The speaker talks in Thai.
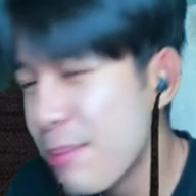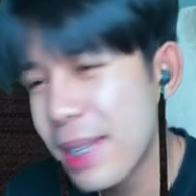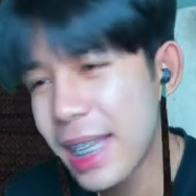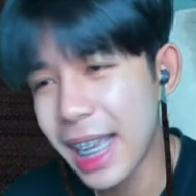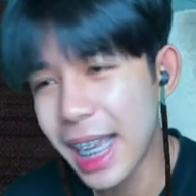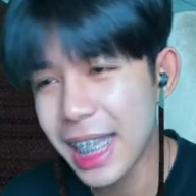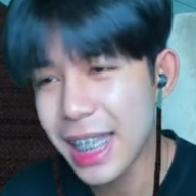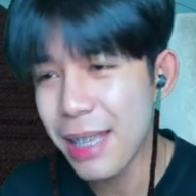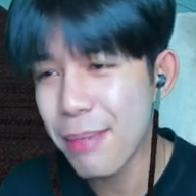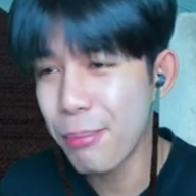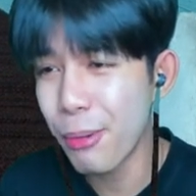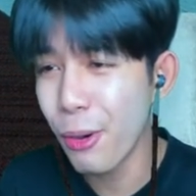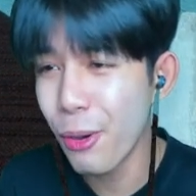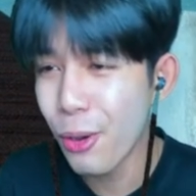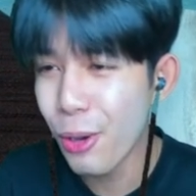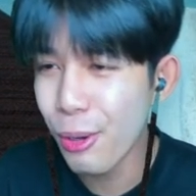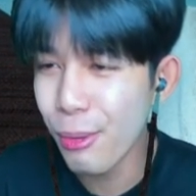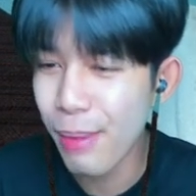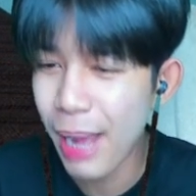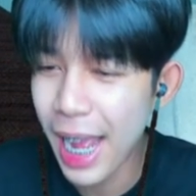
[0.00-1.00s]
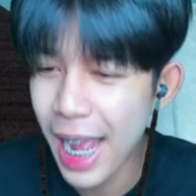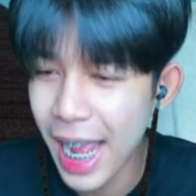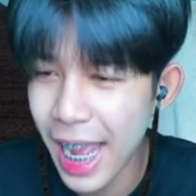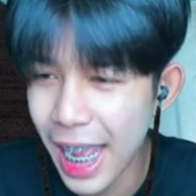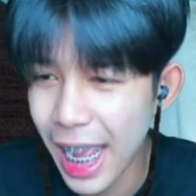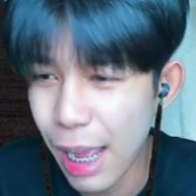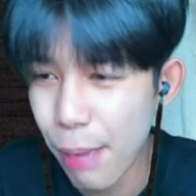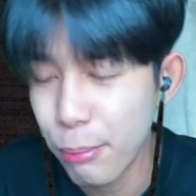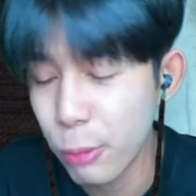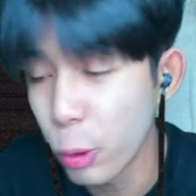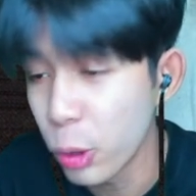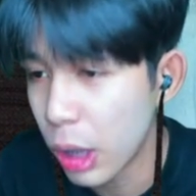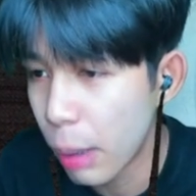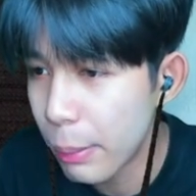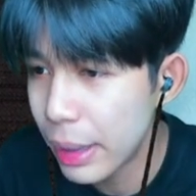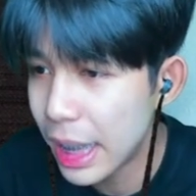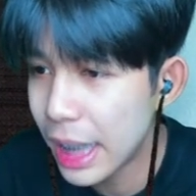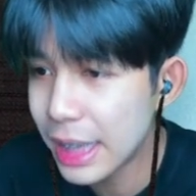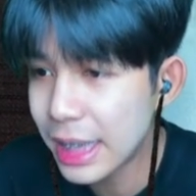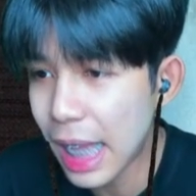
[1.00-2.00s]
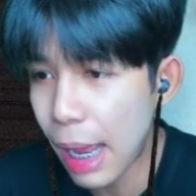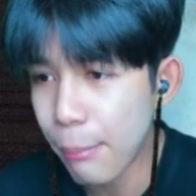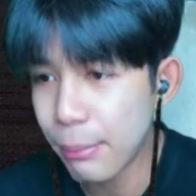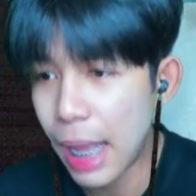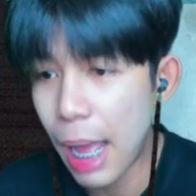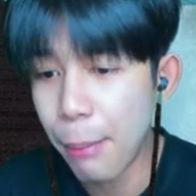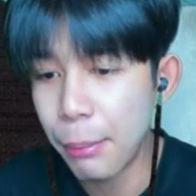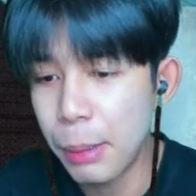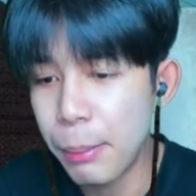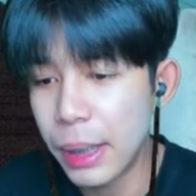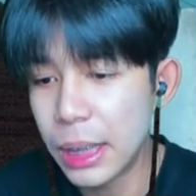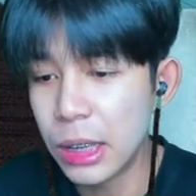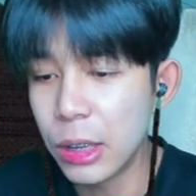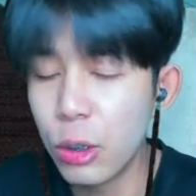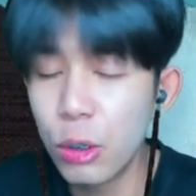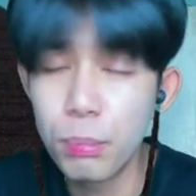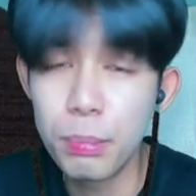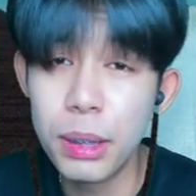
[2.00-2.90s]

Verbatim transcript: ก็หยิบโพมาครับโอ้ถ้าไปเล่น3ดาบได้ป่ะเนี่ย